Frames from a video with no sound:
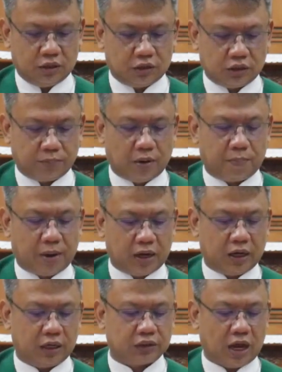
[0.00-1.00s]
Sebab
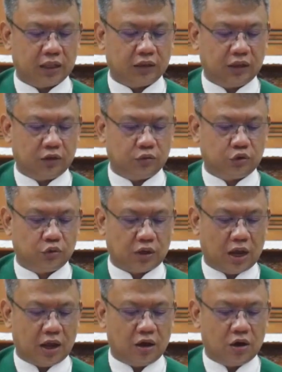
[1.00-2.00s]
pada saat itu
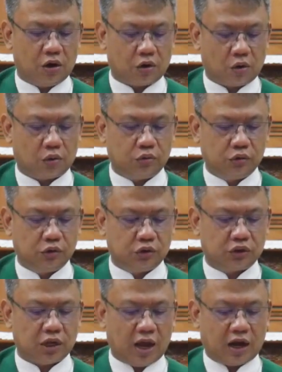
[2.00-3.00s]
juga Roh
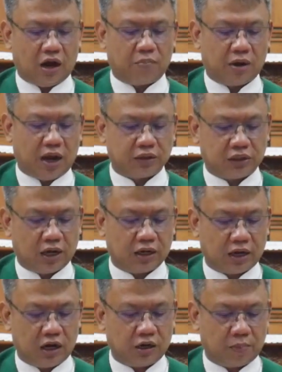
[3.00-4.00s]
Kudus akan
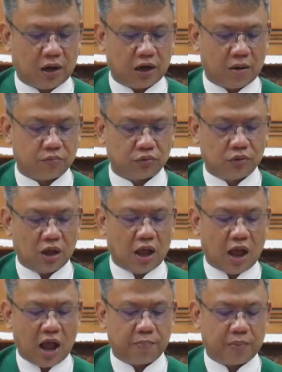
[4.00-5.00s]
mengajarkan kepadamu
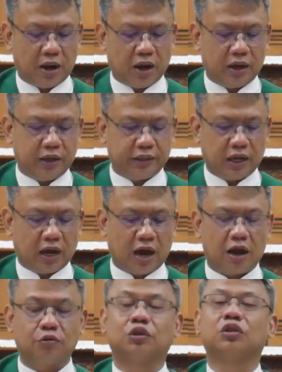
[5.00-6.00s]
apa yang
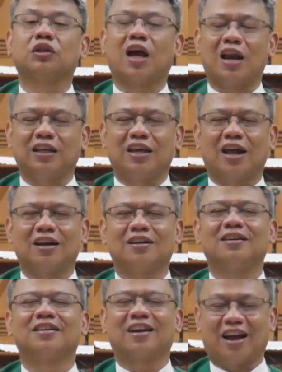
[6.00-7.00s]
harus kalian
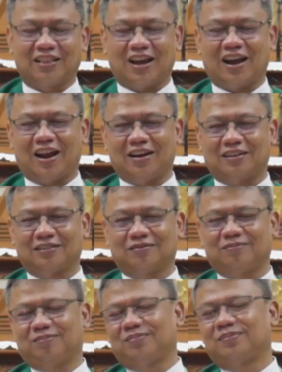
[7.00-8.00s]
katakan.
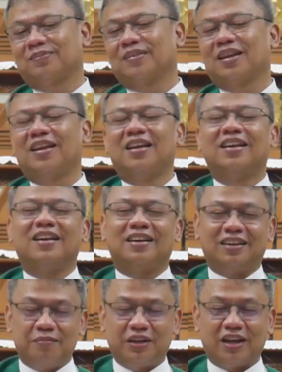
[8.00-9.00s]

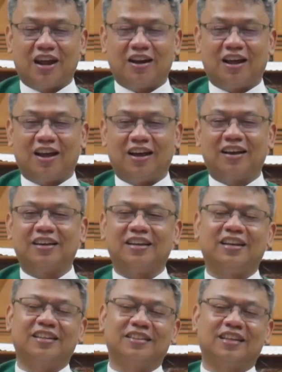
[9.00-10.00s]
Demikianlah
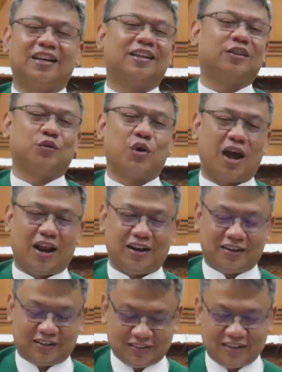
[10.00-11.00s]
Injil
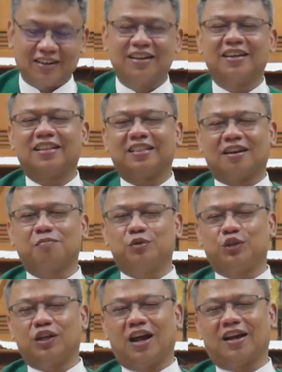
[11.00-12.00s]
Tuhan.
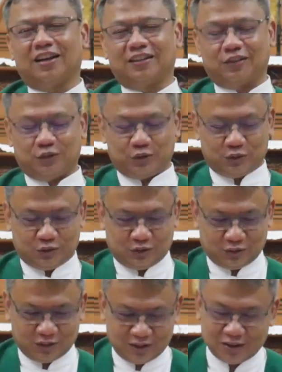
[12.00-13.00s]
Terpujilah Kristus.